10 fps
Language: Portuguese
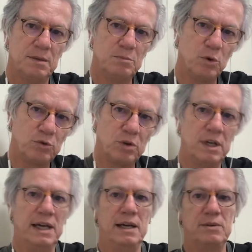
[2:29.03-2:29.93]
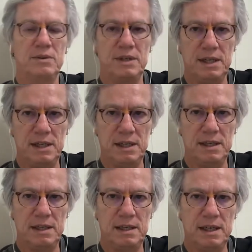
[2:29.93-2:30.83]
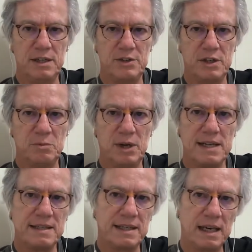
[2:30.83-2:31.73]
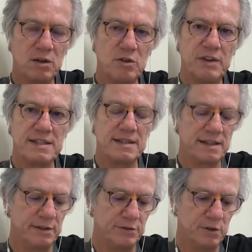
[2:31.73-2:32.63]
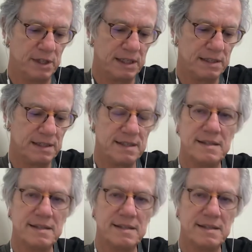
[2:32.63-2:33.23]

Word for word: Bolsonaro e Alexandre de Moraes naquela conversa telefônica de que